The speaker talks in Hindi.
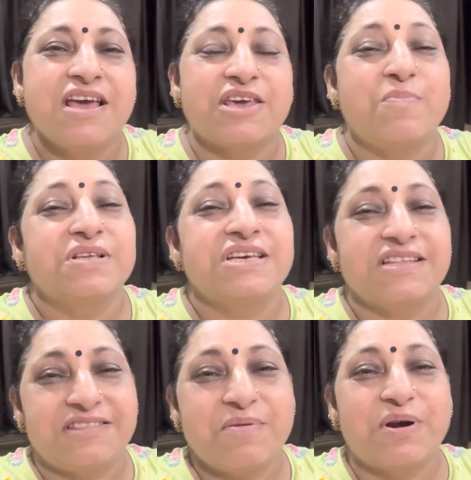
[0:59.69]
कि बच्चे
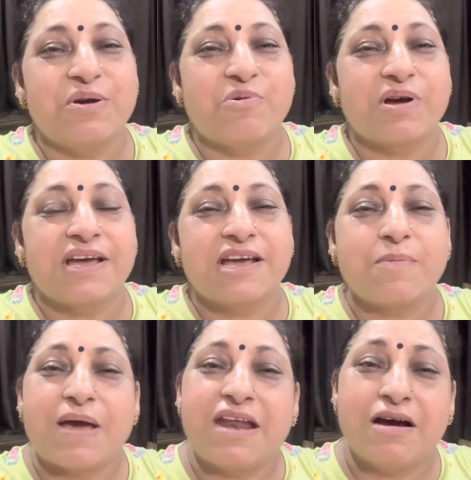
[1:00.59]
इतने बड़े हो गए हैं कि
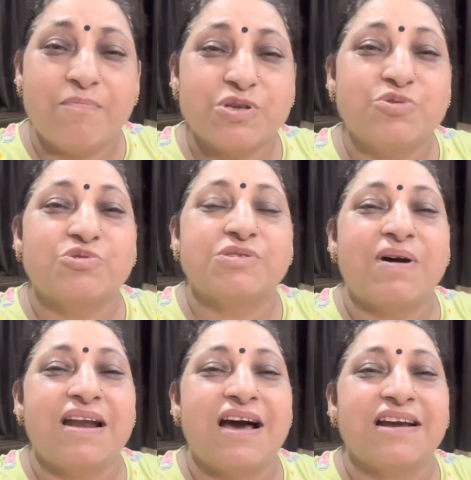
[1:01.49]
पहले हम बच्चों को
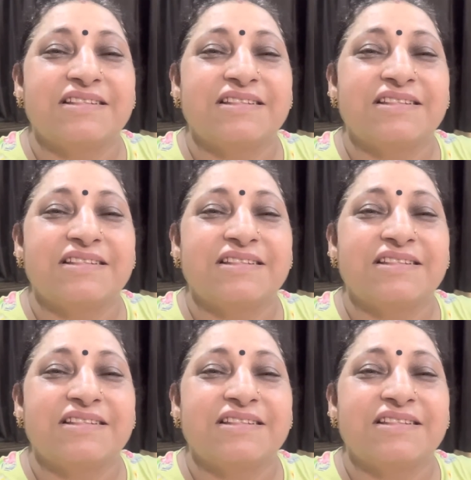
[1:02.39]
सामान ला के